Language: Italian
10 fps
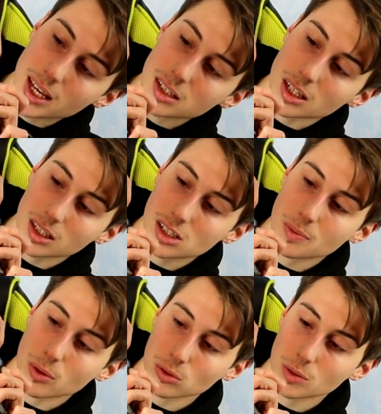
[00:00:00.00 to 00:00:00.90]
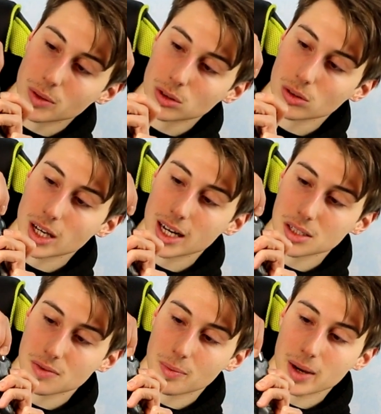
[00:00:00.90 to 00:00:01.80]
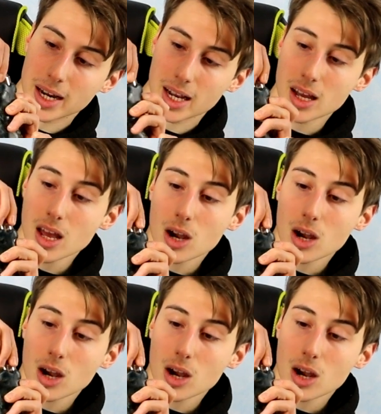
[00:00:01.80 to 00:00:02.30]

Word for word: e siete già pronti per tornare a svapare.